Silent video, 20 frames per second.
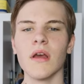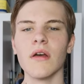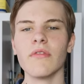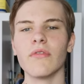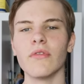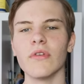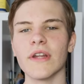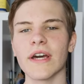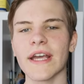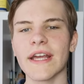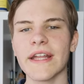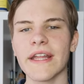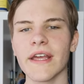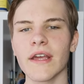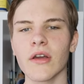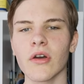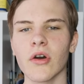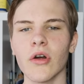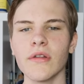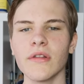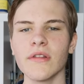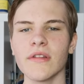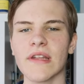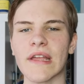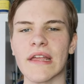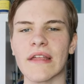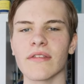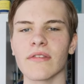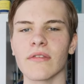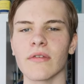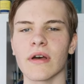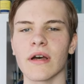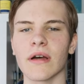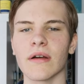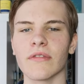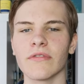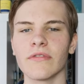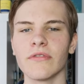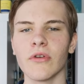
Fullerene konnten erst sogar